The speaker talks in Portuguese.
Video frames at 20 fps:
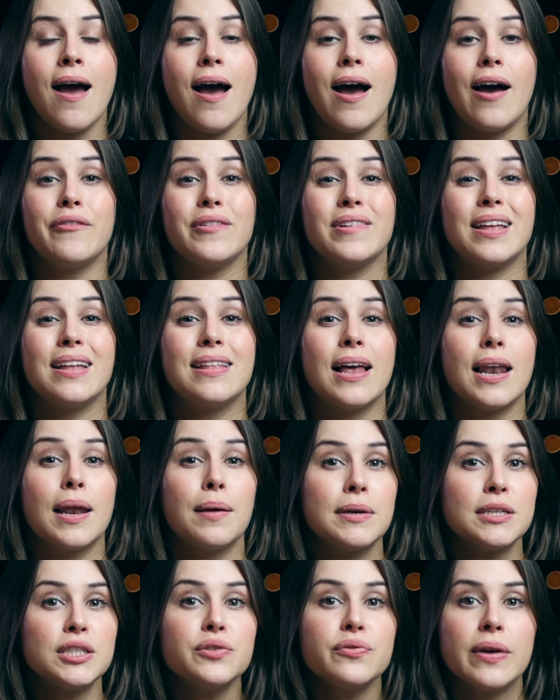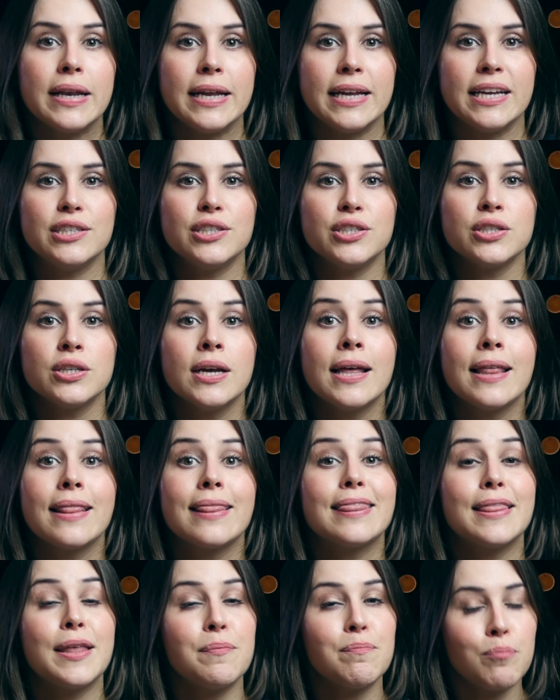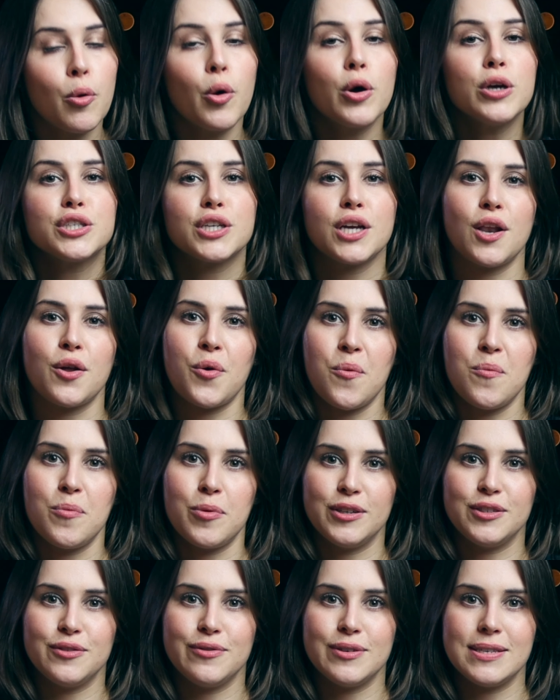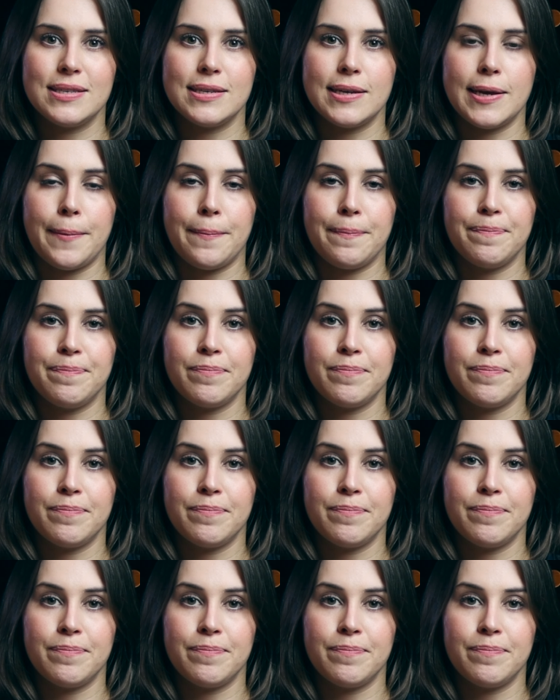a vida dela mais feliz depois que ela comprou de você.